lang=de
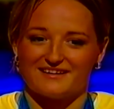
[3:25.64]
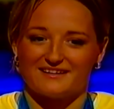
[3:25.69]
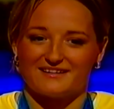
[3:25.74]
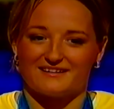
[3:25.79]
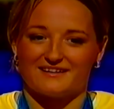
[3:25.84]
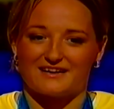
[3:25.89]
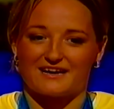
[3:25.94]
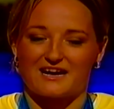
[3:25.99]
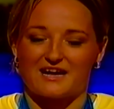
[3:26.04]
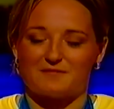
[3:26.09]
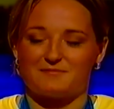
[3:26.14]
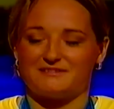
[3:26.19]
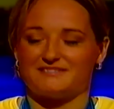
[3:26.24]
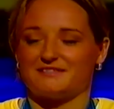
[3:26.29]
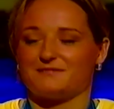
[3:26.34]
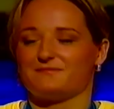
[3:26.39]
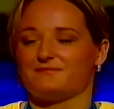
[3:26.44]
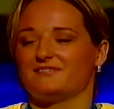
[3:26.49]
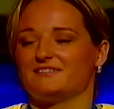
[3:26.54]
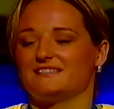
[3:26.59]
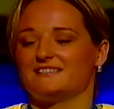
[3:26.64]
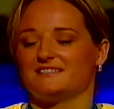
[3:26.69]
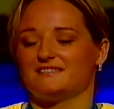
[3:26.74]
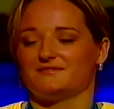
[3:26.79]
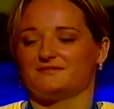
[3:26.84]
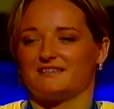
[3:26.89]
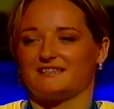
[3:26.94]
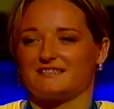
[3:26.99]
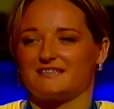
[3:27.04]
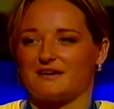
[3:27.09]
Na, gerade bei so einem
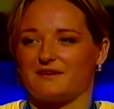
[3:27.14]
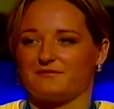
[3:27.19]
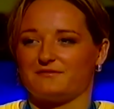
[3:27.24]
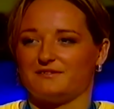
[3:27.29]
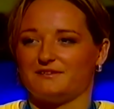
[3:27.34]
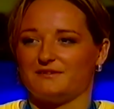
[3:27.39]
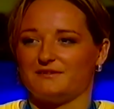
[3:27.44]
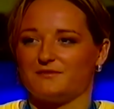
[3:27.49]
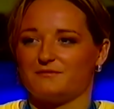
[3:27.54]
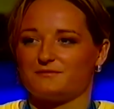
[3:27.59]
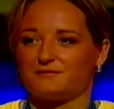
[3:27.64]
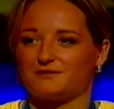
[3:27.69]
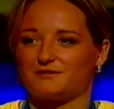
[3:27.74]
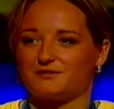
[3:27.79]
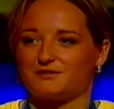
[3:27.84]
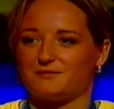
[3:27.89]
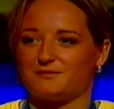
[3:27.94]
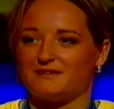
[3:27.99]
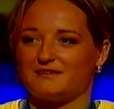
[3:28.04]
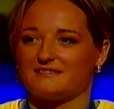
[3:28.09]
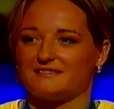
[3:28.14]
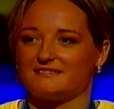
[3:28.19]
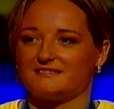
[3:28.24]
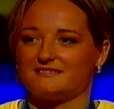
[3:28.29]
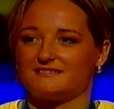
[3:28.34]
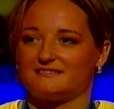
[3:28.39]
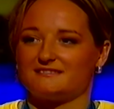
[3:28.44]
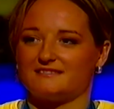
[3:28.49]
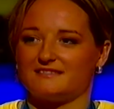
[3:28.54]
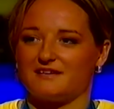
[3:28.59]
wichtigen Wettkampf wie die Olympischen Spiele
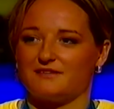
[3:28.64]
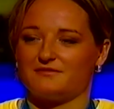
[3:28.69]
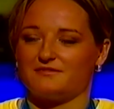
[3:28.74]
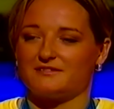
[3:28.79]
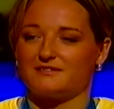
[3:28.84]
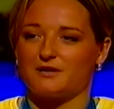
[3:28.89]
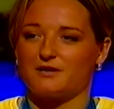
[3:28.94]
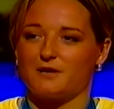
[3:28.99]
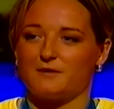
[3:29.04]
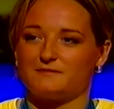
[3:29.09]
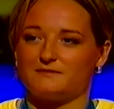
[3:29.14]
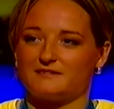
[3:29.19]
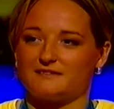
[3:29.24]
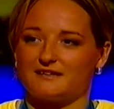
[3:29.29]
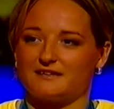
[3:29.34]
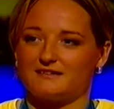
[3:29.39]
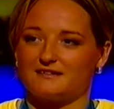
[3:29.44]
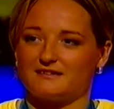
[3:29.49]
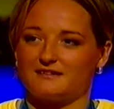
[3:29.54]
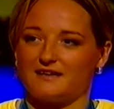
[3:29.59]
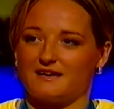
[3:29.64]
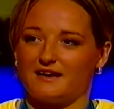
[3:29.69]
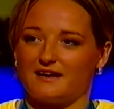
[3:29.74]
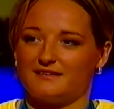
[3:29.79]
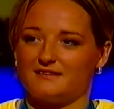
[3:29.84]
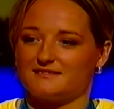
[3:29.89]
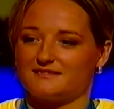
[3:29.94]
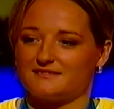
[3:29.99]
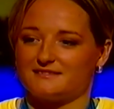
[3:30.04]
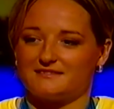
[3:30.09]
ist sehr viel Kopfsache.
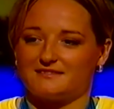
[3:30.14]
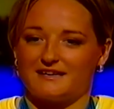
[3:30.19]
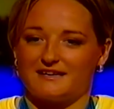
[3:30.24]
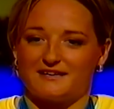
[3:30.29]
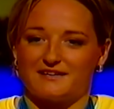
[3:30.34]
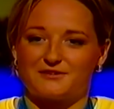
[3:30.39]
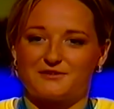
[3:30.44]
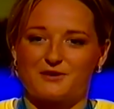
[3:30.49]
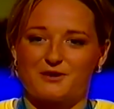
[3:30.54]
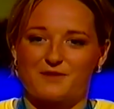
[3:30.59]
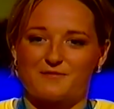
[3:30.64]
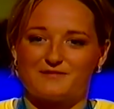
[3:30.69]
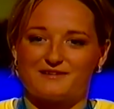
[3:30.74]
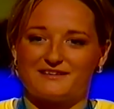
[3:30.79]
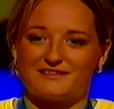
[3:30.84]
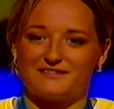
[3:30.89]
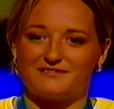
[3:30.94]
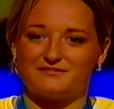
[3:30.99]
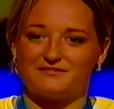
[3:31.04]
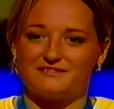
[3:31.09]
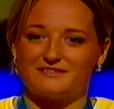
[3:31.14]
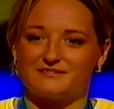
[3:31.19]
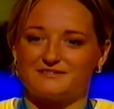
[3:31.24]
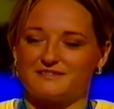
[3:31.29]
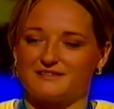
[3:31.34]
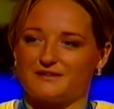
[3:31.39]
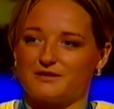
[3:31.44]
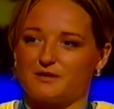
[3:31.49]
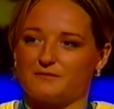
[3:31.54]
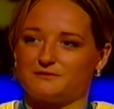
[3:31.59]
Alle sind eigentlich körperlich fit und
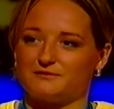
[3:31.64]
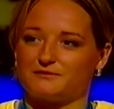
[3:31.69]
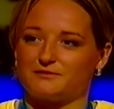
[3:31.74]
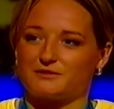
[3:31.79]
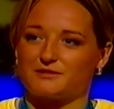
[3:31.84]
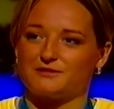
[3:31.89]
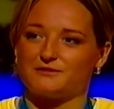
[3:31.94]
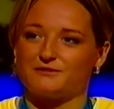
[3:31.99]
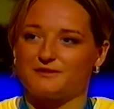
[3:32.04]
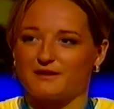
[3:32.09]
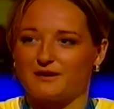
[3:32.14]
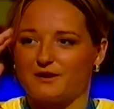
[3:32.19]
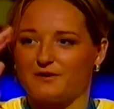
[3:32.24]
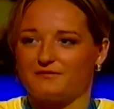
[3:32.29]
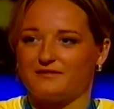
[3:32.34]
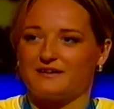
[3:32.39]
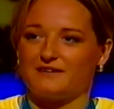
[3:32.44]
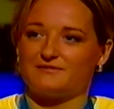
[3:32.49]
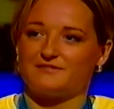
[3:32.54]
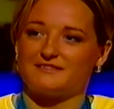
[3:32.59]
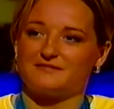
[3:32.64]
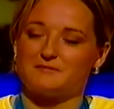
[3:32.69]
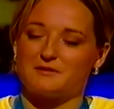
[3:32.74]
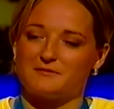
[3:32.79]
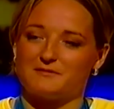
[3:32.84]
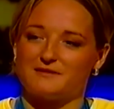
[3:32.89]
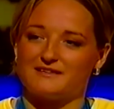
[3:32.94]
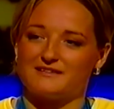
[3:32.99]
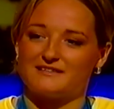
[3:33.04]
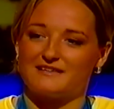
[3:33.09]
dann kommt es wirklich nur darauf an, was man
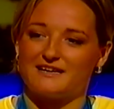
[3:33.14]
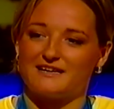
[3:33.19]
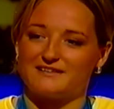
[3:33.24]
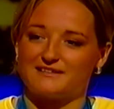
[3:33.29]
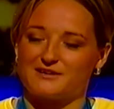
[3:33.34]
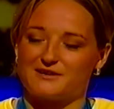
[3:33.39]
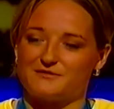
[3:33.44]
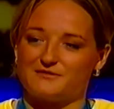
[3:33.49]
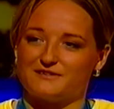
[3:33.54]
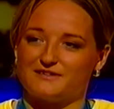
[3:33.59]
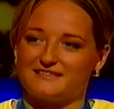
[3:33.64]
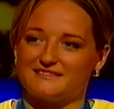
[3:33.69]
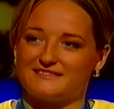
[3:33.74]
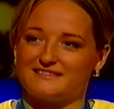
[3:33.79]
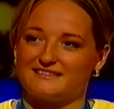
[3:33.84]
mental drauf hat.